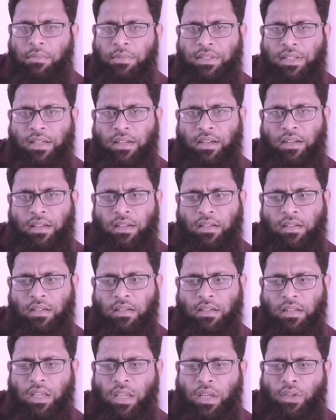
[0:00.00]
আমি জানি না
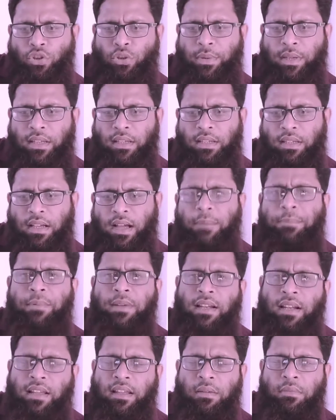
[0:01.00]
তবে
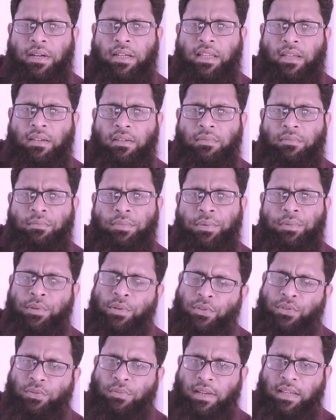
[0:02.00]
আপনারাই আমাকে
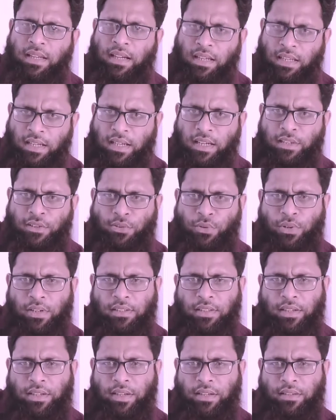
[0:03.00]
বিভিন্ন সময় গালিগালাজ
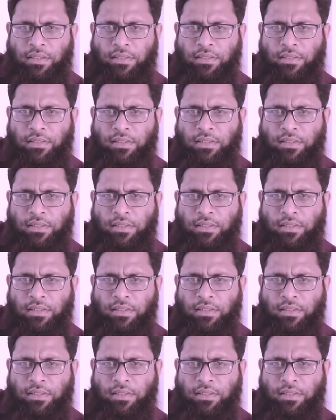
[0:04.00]
করে থাকেন